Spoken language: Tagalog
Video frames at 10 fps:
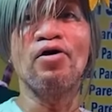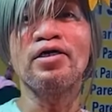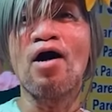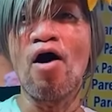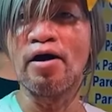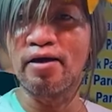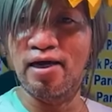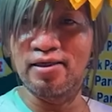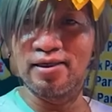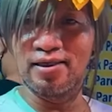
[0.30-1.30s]
ikaw ang
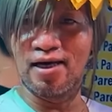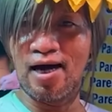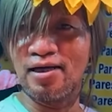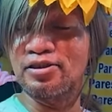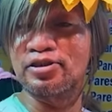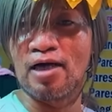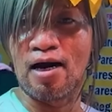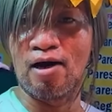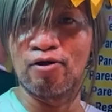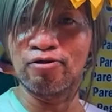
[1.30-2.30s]
reyna ng
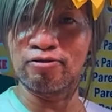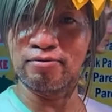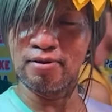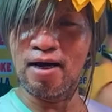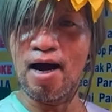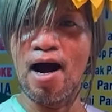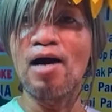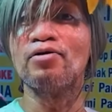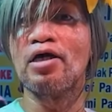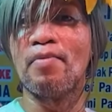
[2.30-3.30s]
South,
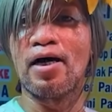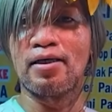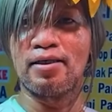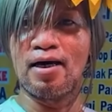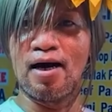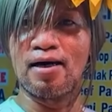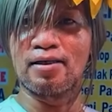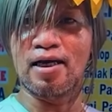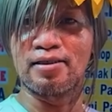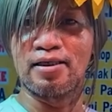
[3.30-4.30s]
ako naman ang
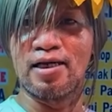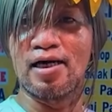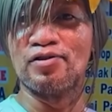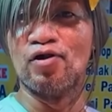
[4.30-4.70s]
reyna ng